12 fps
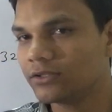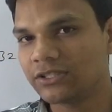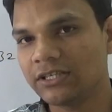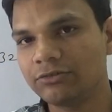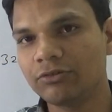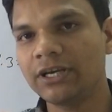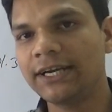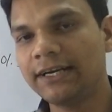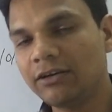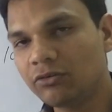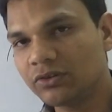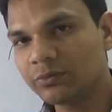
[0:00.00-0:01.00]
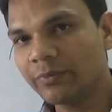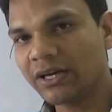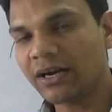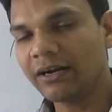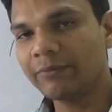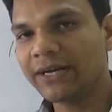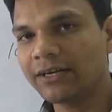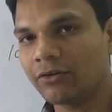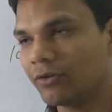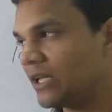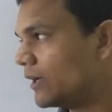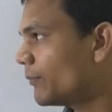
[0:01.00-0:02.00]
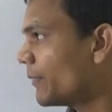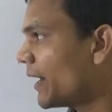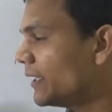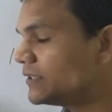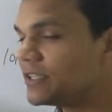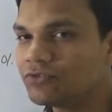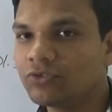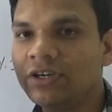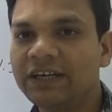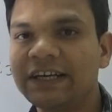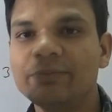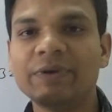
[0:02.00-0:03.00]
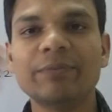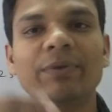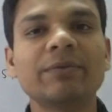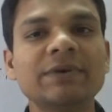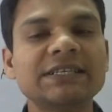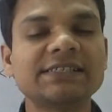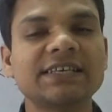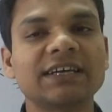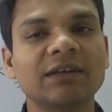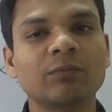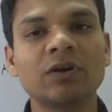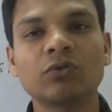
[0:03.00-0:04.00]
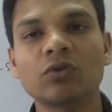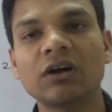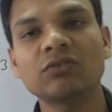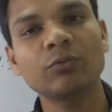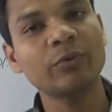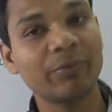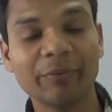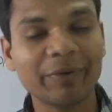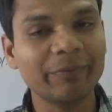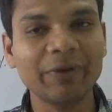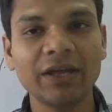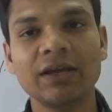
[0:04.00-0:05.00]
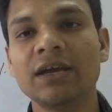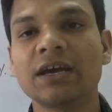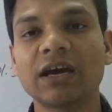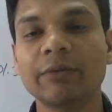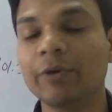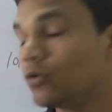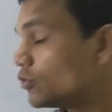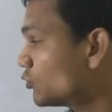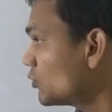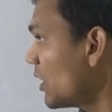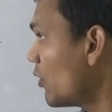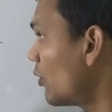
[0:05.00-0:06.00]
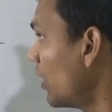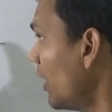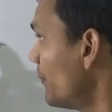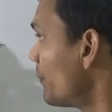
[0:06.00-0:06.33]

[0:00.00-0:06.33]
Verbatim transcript: सेचुरेटेड लिक्विड में कन्वर्ट होने के बाद सेचुरेटेड वेपर में जैसे ही कन्वर्ट होगा तो वो वेपर में कन्वर्ट हो चुका होगा